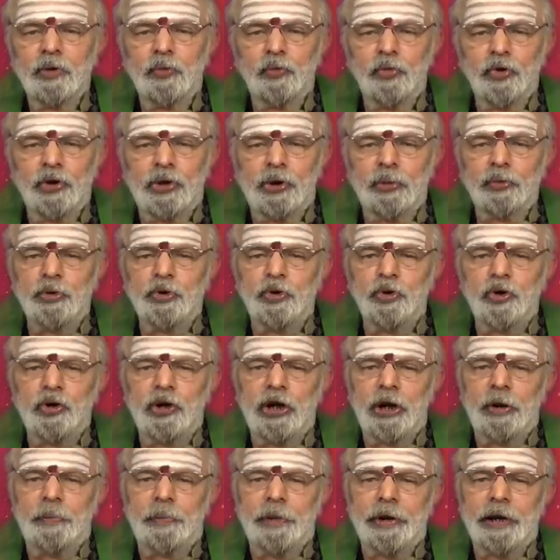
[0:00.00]
వృత్తి
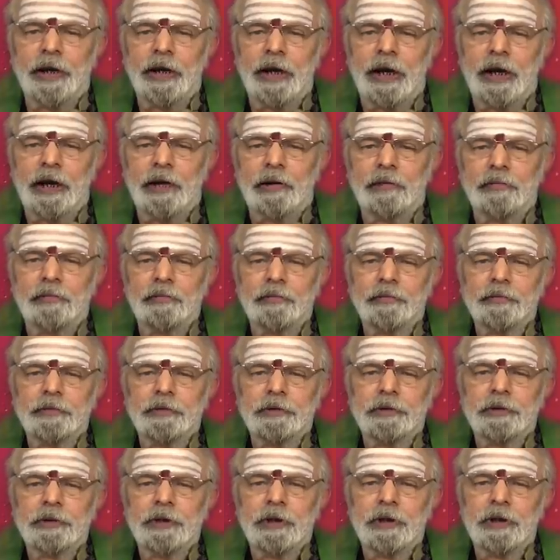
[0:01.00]
ఉద్యోగాల పరంగా
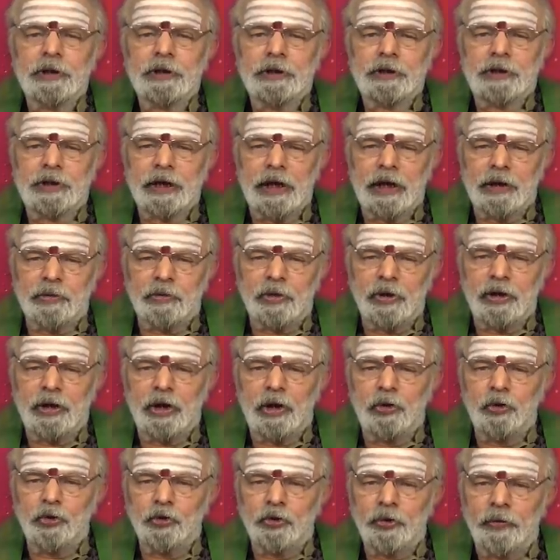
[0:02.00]
స్థిరత్వం
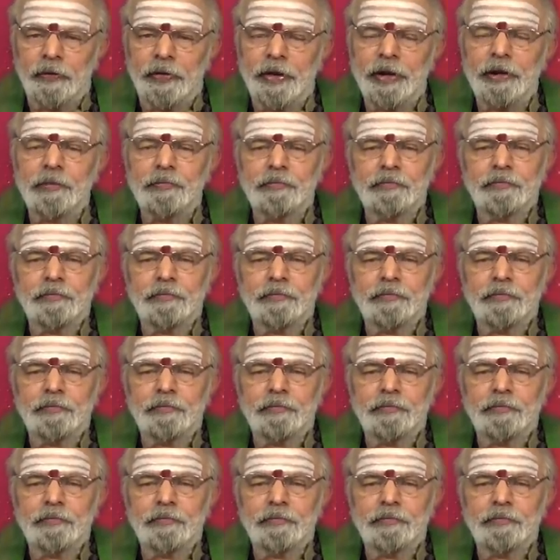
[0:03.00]
కలుగుతుంది